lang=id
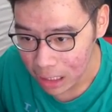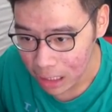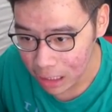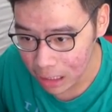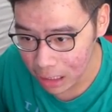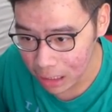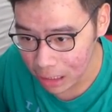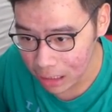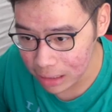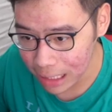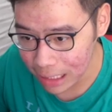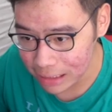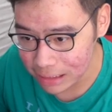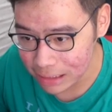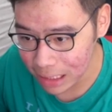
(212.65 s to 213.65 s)
Uh, eh,
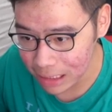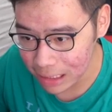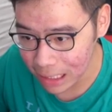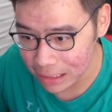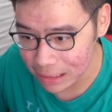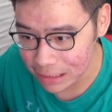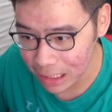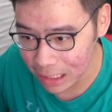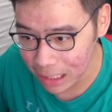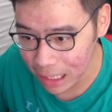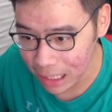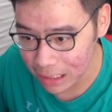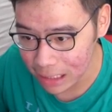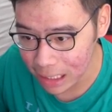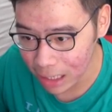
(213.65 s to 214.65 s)
nancak nancak
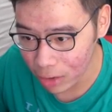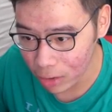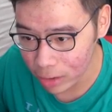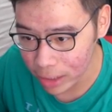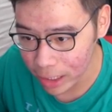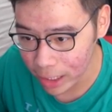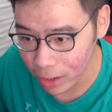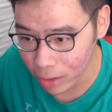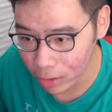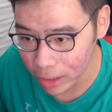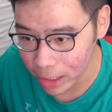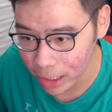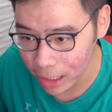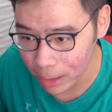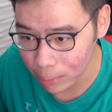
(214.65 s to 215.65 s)
nggak ada. Oke okay, oke
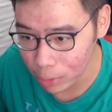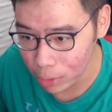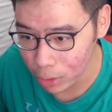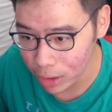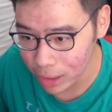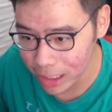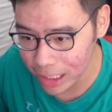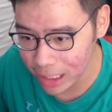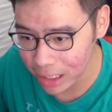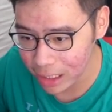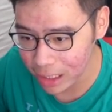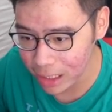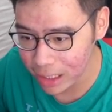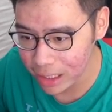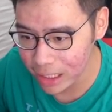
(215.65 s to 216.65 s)
okay, kamu lo. Ini